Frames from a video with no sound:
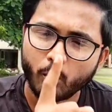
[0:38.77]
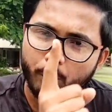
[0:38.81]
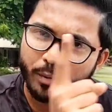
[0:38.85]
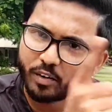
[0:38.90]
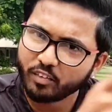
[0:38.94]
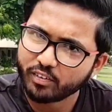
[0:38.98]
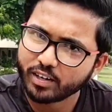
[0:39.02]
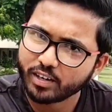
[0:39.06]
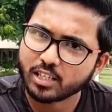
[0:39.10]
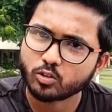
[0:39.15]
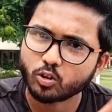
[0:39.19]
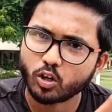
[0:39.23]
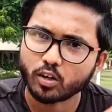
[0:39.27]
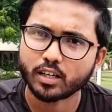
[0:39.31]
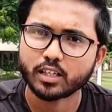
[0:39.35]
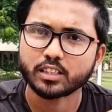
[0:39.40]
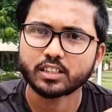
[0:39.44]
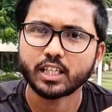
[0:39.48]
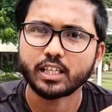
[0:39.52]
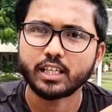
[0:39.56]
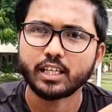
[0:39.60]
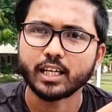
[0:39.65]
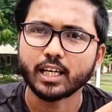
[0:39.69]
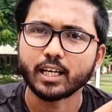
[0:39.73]
जो आपको
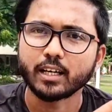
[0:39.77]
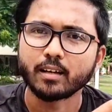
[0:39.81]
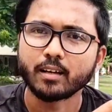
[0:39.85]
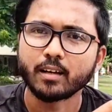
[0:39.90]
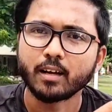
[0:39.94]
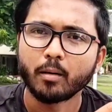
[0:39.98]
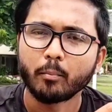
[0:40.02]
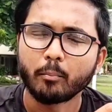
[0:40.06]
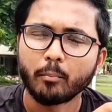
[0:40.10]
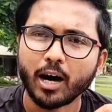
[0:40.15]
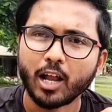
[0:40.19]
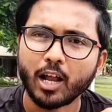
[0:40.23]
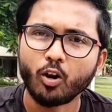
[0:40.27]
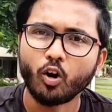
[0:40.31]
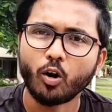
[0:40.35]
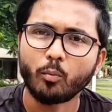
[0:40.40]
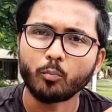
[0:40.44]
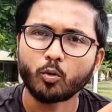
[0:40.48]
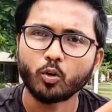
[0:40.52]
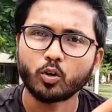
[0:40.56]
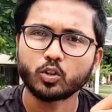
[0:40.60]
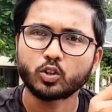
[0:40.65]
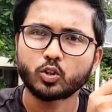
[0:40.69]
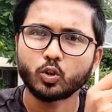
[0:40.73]
प्रेफरेंस ऑर्डर चाहिए
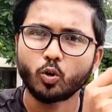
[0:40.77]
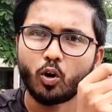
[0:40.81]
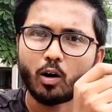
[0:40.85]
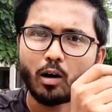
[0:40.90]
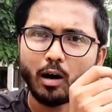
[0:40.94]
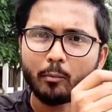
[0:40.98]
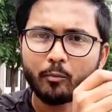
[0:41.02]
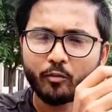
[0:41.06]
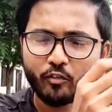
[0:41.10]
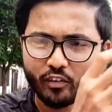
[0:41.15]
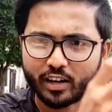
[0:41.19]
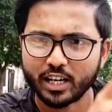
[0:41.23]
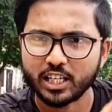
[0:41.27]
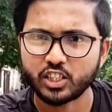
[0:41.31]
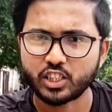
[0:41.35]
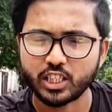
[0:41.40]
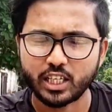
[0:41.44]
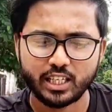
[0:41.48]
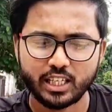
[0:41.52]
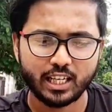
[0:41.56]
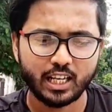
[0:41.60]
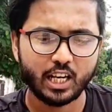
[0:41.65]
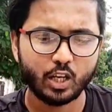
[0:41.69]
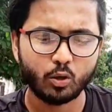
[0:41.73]
मान लो हमको जो आप
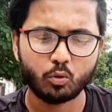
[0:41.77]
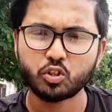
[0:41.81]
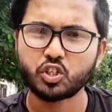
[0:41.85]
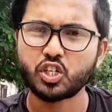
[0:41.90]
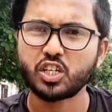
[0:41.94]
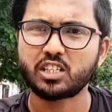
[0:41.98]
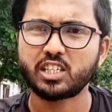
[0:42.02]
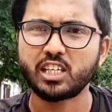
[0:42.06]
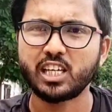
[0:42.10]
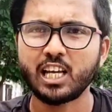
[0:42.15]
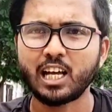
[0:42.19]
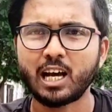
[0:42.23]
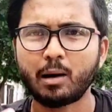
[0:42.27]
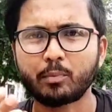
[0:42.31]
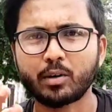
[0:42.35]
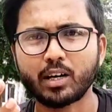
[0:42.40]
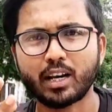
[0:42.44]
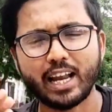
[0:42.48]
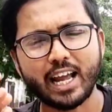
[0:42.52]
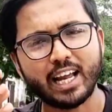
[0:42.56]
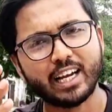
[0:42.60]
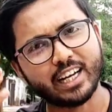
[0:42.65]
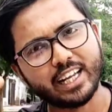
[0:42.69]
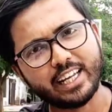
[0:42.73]
फ्रेंच चाहिए लिंग्विस्टिक
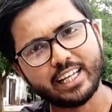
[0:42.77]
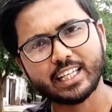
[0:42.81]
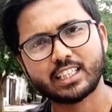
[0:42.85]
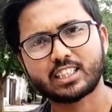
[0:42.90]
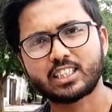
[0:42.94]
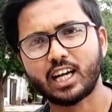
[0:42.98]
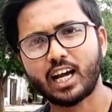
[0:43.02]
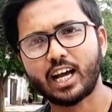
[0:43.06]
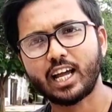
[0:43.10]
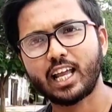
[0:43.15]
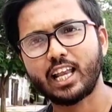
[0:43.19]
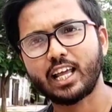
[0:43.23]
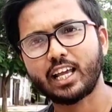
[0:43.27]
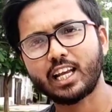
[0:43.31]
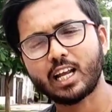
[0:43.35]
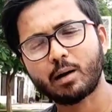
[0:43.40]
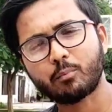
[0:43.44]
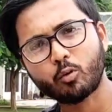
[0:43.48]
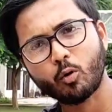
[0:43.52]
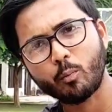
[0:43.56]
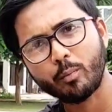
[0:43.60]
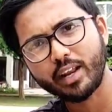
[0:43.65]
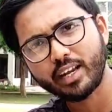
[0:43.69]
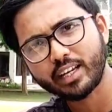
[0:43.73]
चाहिए आपका रैंक नहीं अच्छा
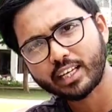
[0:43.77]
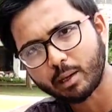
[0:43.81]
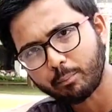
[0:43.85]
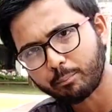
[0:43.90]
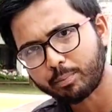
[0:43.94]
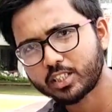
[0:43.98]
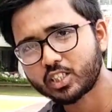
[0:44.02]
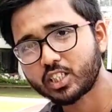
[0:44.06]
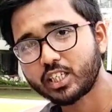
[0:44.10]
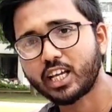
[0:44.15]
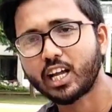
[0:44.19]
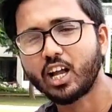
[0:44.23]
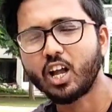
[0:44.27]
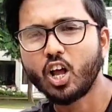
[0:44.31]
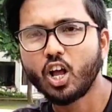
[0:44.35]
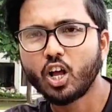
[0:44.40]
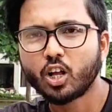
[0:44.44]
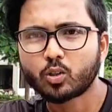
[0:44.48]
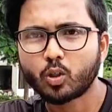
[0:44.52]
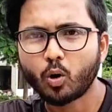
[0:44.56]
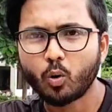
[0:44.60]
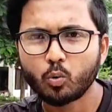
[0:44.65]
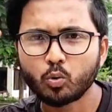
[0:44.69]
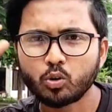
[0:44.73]
आया लेकिन आपको मेन कैंपस
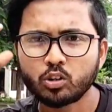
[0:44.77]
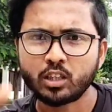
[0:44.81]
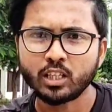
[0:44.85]
चाहिए